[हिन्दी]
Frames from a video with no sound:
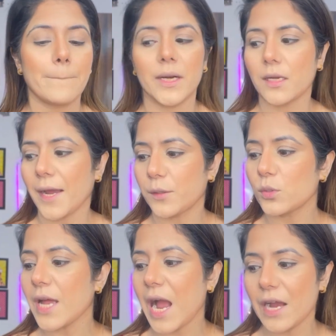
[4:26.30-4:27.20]
बट आई
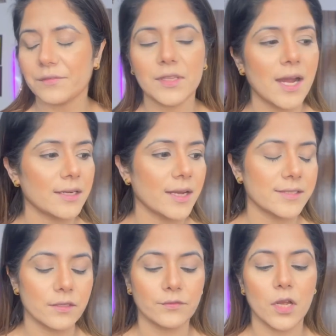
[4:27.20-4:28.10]
डोंट हैव दैट
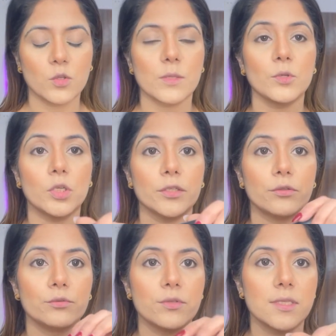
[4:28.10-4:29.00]
एज इफ नाउ सम गोना
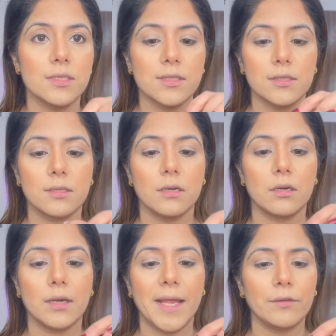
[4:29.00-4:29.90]
यूज दिस
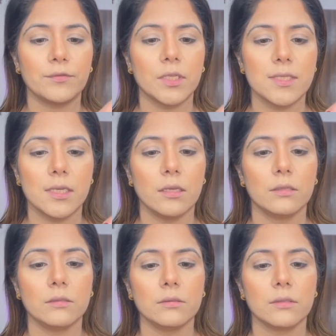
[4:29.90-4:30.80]
एल्फ
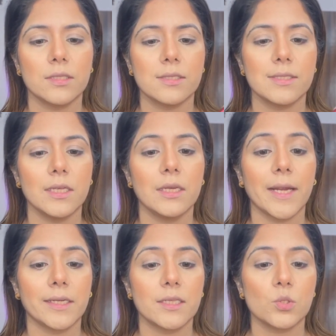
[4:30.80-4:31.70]
कंसीलर दिस इज द
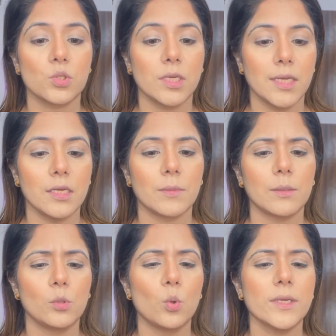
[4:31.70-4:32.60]
लाइटेस्ट शेड
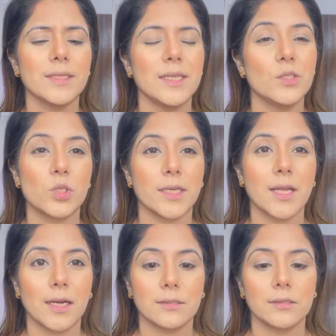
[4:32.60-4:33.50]
मतलब दो या तीन
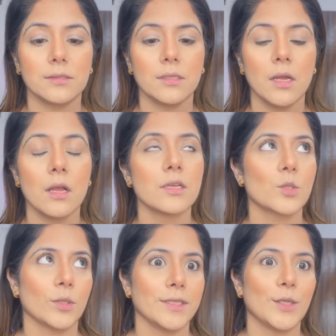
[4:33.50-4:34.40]
शेड डार्कर
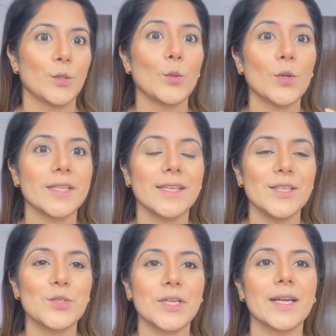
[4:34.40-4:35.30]
सॉरी दो या
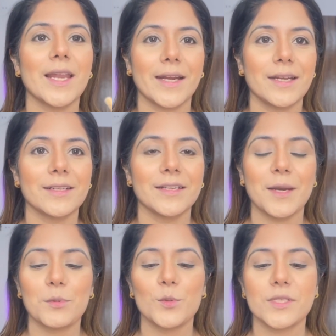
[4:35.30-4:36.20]
तीन शेड लाइटर
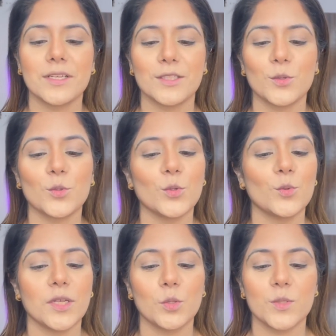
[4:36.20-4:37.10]
अगर आप यूज करते हो तो
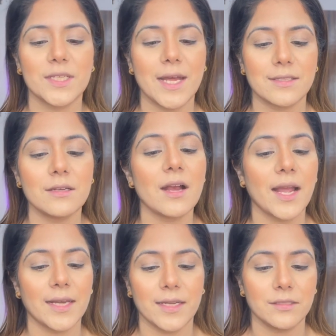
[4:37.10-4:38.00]
यू कैन यूज इट एज अ
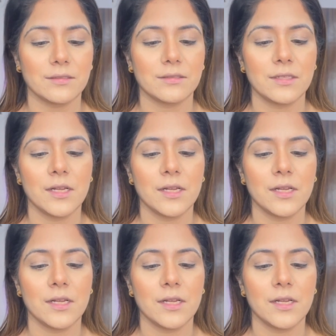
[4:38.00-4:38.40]
हाईलाइटर